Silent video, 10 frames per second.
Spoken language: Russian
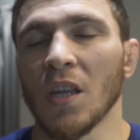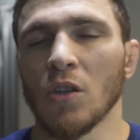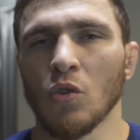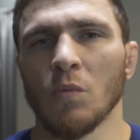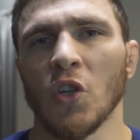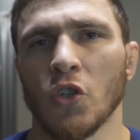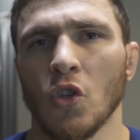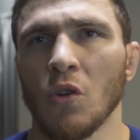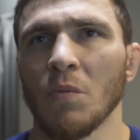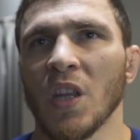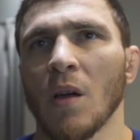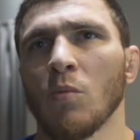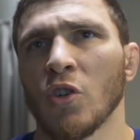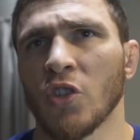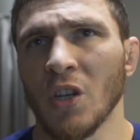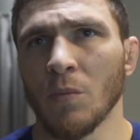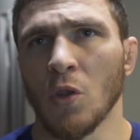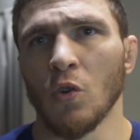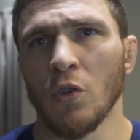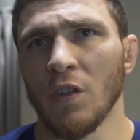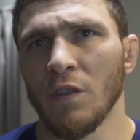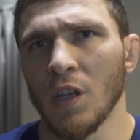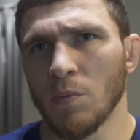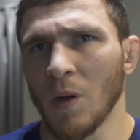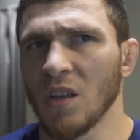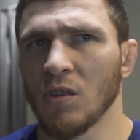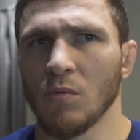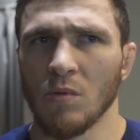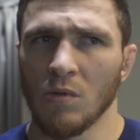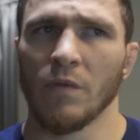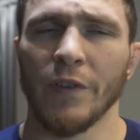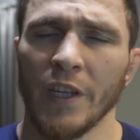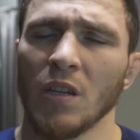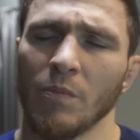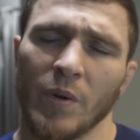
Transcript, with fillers: Я не думаю, что он меня может чем-то удивить, поэтому выйдем,